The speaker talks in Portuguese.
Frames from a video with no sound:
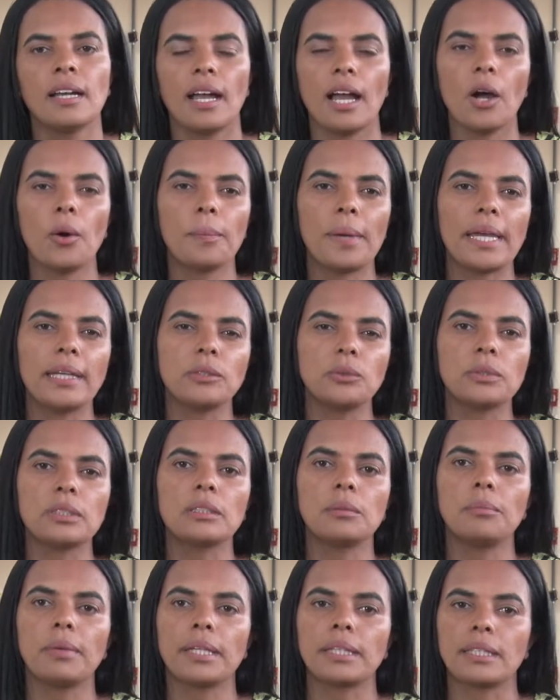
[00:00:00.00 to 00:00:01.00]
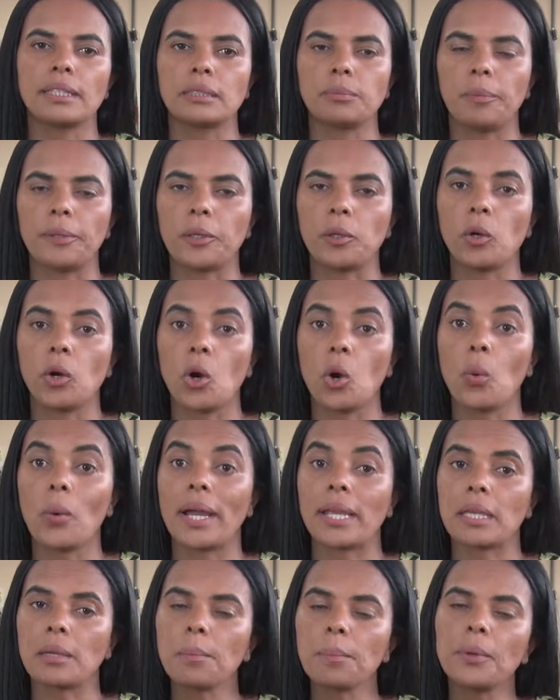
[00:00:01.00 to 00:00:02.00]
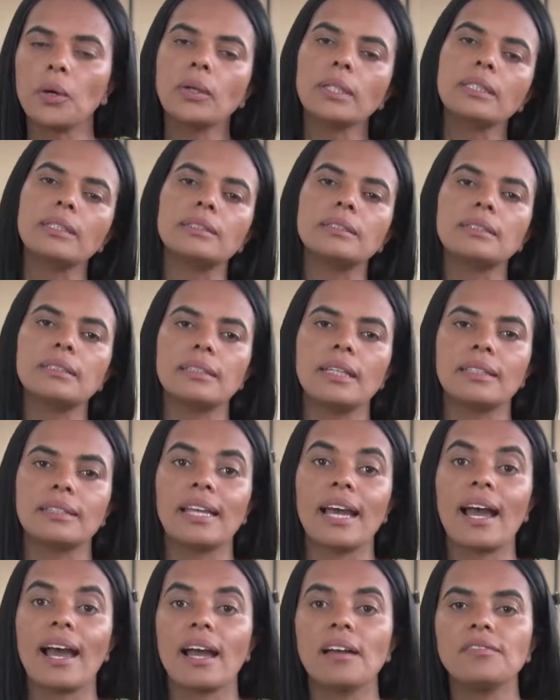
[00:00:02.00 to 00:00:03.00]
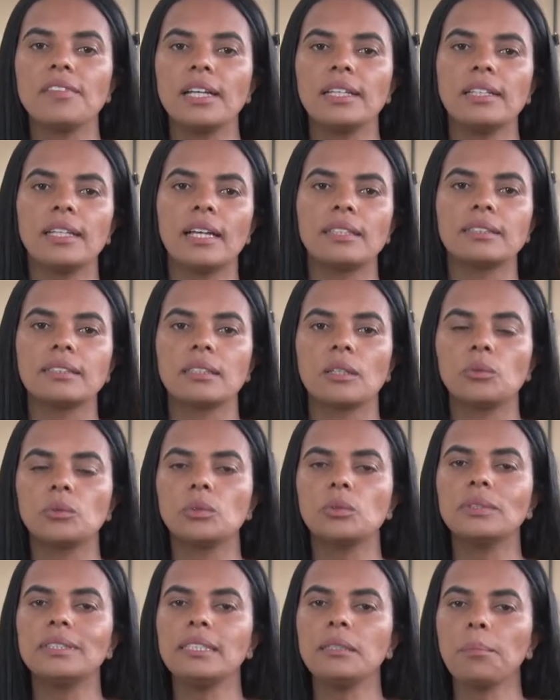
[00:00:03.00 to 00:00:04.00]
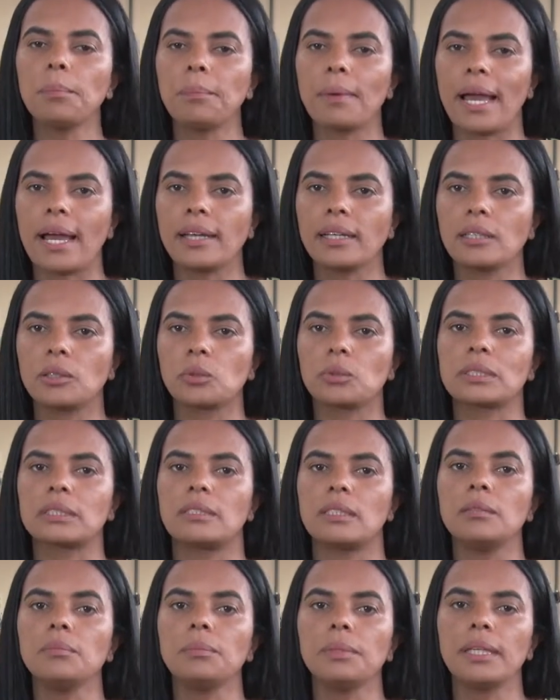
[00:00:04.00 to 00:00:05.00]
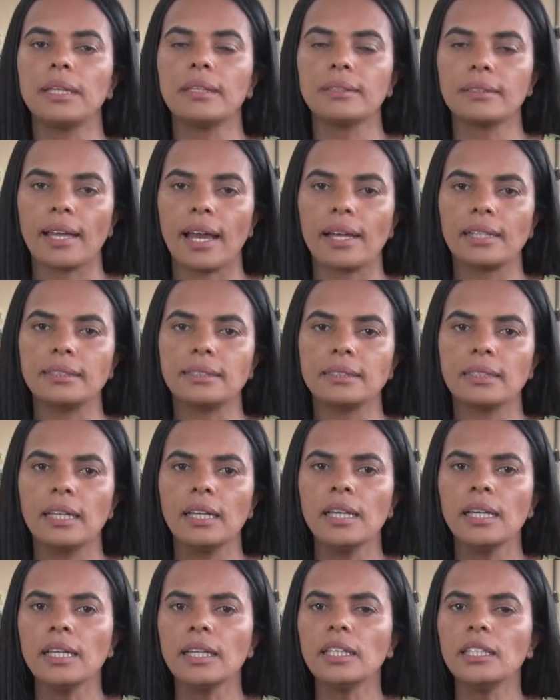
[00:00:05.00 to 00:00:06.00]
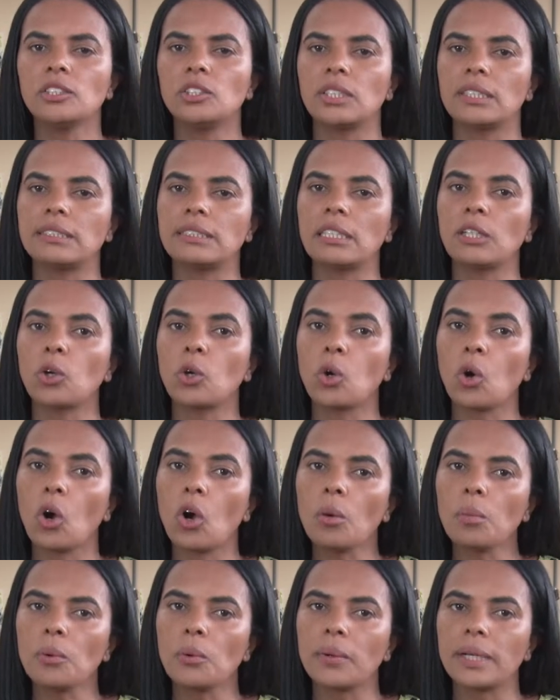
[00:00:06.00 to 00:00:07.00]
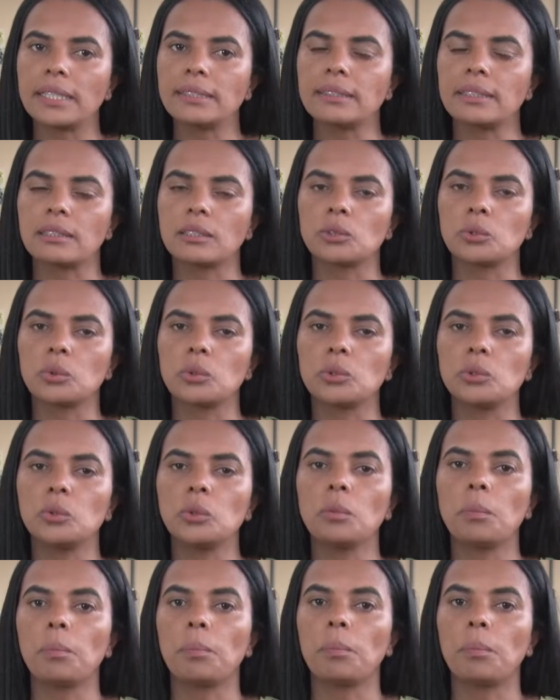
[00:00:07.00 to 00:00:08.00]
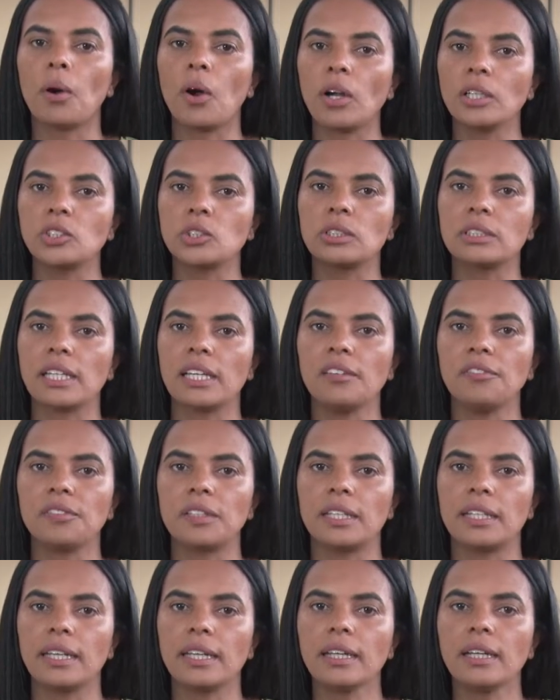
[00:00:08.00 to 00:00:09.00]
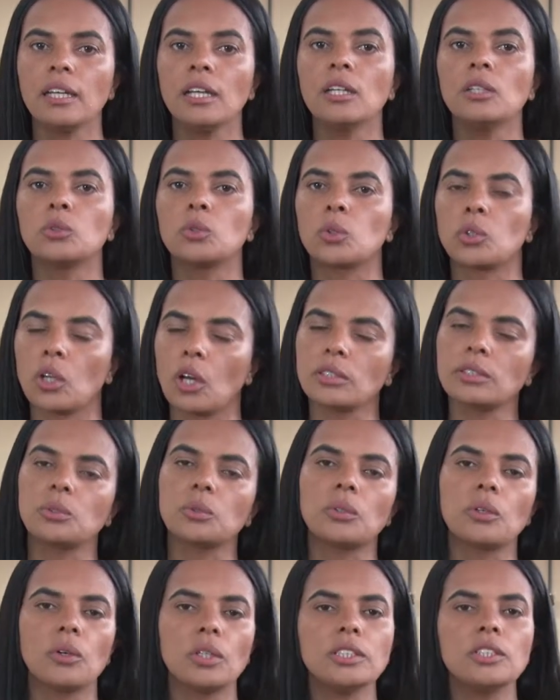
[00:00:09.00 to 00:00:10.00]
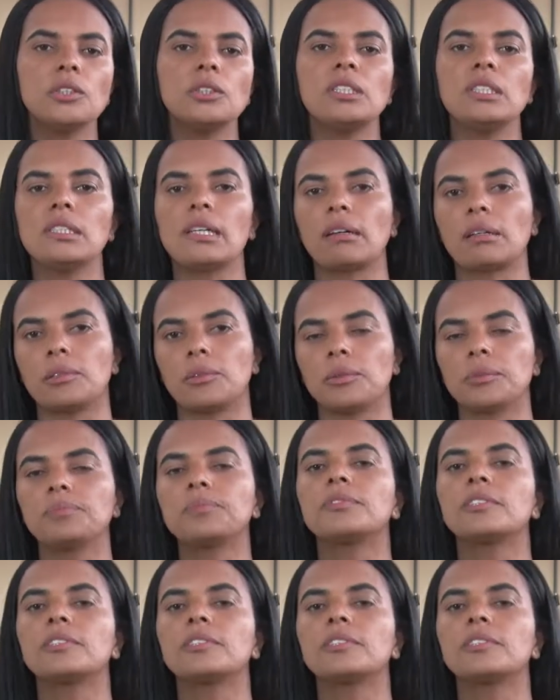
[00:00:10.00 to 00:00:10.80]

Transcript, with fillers: Alberto também explicou a importância da avaliação dos impactos ambientais e disse como esse estudo pode interferir no nosso cotidiano.